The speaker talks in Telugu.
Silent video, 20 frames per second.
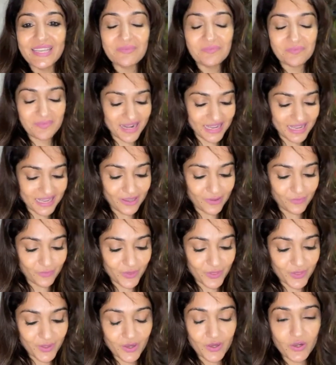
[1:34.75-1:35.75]
రిప్లై
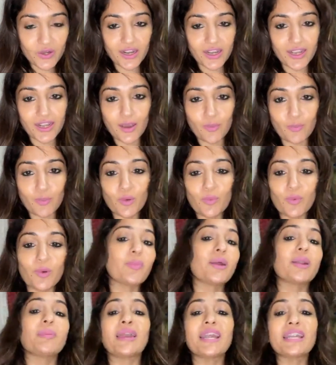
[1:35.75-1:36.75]
ఇవ్వద్దు అంటున్నాగా
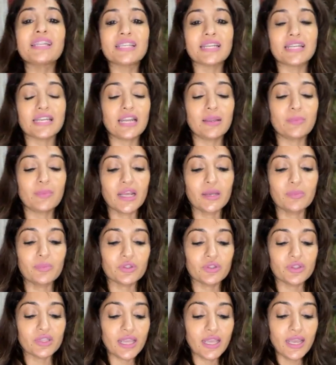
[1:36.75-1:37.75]
అప్పుడప్పుడు మన మైండ్ సెట్ అలా
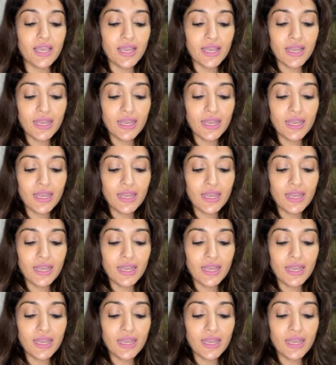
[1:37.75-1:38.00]
మారిపోతుంది